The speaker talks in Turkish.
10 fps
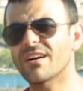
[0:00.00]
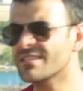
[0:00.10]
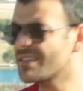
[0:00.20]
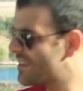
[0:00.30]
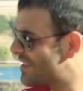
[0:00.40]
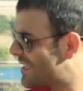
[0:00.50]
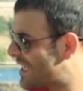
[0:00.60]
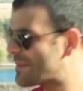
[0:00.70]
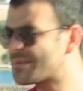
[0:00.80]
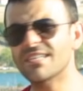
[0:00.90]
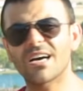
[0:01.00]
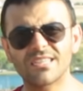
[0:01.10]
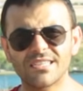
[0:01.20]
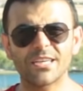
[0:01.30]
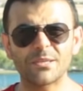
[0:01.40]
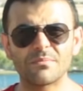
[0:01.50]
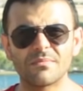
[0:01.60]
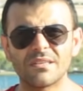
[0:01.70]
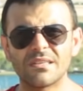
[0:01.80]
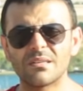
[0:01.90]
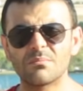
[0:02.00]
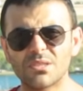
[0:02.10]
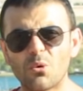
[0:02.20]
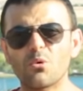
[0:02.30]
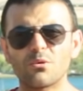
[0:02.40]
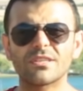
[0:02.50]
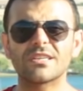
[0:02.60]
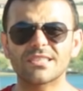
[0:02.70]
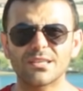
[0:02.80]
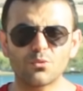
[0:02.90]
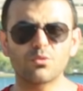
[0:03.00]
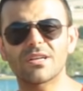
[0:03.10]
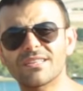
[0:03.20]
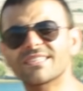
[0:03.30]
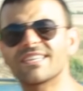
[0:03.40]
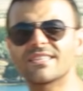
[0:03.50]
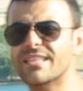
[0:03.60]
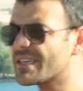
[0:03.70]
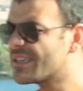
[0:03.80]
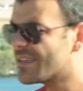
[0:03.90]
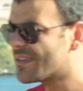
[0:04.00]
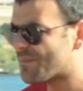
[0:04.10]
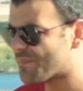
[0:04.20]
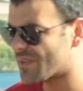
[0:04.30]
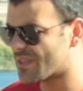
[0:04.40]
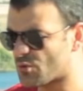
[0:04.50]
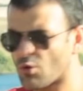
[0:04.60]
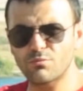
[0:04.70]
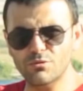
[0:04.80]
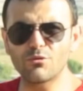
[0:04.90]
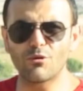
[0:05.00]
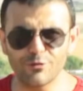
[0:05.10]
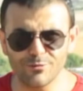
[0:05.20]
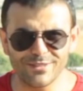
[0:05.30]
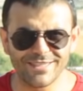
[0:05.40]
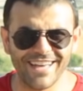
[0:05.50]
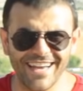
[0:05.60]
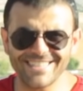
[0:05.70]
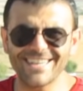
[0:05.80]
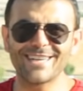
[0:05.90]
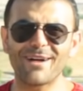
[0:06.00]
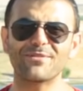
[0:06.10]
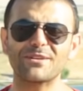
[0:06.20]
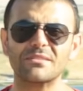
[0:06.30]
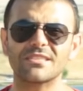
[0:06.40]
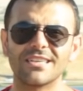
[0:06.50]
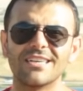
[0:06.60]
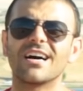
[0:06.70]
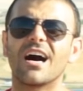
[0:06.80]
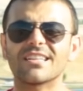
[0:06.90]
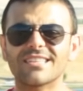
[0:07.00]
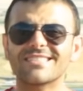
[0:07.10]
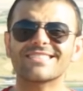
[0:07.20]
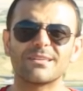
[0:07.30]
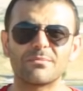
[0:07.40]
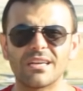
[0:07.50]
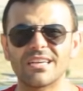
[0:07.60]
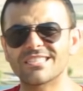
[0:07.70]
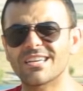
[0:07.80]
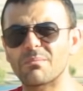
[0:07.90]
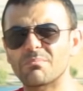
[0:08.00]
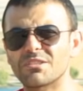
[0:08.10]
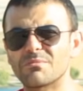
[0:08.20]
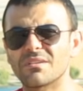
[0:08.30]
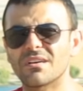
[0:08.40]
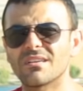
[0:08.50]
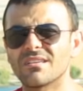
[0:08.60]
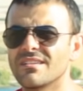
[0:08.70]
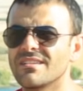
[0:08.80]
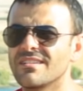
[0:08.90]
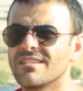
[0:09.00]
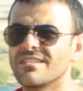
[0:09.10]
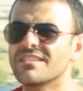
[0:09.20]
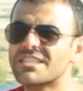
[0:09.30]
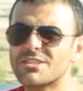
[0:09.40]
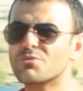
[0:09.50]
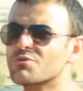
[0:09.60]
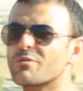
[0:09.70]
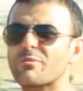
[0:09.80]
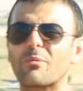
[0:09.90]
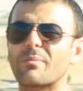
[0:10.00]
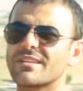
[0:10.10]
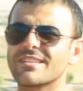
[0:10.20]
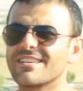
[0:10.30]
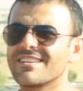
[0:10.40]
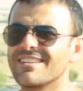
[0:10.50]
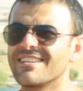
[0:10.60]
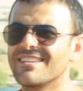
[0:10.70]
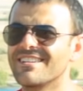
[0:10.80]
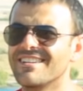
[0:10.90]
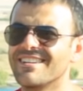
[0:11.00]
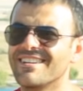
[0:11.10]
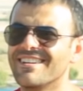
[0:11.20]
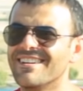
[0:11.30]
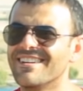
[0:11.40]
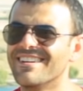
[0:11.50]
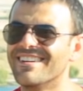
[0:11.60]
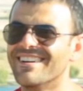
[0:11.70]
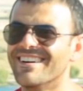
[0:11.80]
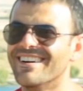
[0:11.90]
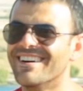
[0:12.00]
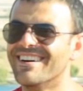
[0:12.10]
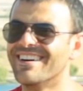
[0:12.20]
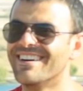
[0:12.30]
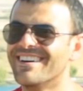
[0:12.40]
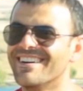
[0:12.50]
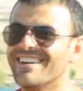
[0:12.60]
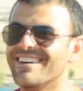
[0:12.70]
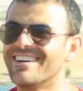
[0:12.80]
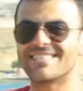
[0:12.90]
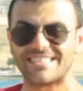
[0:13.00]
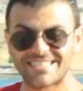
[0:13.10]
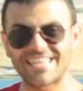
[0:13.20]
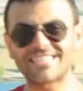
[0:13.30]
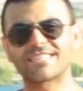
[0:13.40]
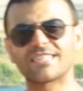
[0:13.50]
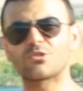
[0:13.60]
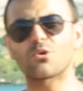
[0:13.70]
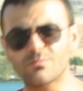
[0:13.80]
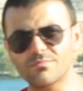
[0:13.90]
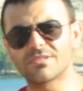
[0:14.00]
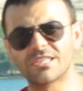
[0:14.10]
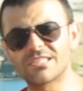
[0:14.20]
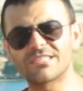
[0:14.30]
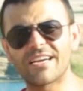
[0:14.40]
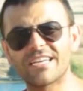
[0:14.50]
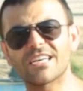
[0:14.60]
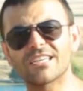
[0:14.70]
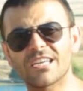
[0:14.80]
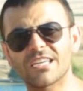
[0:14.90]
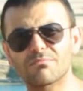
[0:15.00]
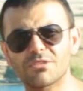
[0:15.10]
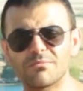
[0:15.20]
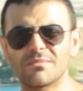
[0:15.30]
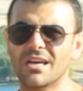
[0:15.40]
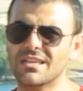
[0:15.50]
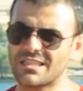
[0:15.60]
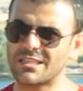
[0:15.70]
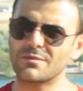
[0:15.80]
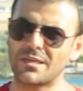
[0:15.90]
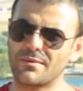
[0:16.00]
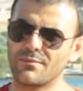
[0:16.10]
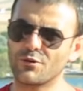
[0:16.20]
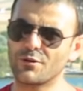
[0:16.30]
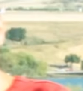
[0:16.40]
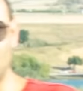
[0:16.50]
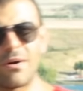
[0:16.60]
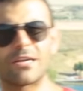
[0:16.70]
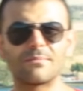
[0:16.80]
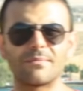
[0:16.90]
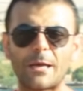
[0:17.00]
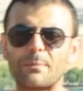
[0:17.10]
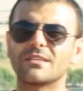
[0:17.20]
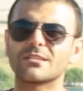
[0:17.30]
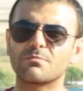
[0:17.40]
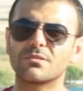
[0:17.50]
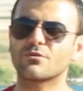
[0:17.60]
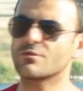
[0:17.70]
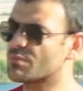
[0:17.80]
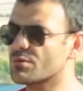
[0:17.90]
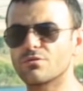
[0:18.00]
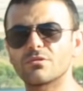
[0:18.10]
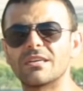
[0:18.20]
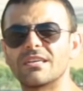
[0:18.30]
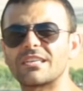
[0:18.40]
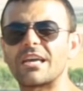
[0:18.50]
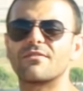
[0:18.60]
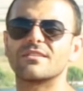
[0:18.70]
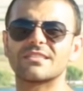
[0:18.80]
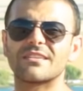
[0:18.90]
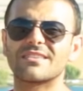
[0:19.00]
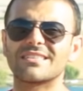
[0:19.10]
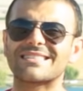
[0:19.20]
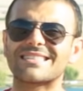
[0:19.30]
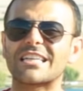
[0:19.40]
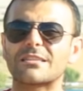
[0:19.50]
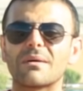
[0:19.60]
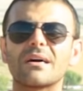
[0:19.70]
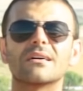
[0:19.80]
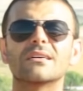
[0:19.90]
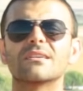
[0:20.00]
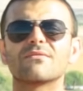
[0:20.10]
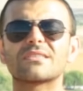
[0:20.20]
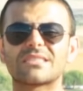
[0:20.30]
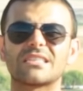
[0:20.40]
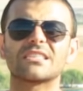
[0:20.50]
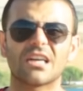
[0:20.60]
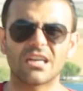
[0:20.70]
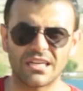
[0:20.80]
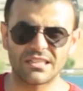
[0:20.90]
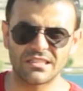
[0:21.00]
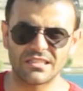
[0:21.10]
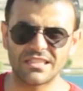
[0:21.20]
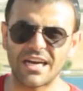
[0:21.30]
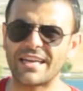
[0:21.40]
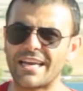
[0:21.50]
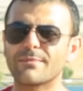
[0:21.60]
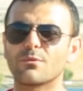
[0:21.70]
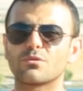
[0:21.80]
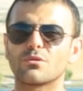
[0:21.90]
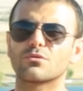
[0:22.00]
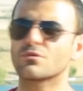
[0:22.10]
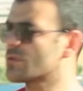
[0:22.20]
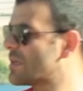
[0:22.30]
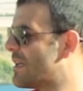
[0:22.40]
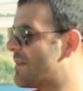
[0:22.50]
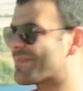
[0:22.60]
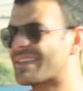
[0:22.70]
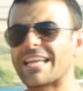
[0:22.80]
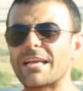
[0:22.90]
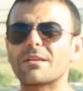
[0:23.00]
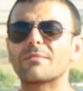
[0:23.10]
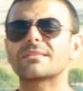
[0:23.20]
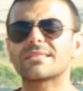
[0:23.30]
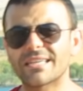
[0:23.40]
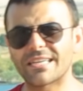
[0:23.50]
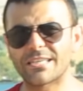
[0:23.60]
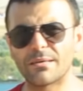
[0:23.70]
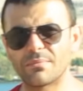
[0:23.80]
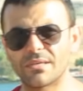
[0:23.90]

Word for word: var. Hepsini anlatayım. Bir de o özellikleri kullanırken de çok mutlu olduğum için, heyecan yaptığım için anlatırken bile heyecan yapmışım ya. Hiç durdurmuyorsun beni de. Durdurmuyorum çünkü çok güzel motosiklet. Gerçekten çok hızlı ve heyecanlı anlatmışım. Ne anlattığımı da bilmiyorum. Umarım hepiniz bir gün bunun keyfini, zevkini tatma fırsatı yakalarsınız. Yani her motorcunun deneyimlemesi gereken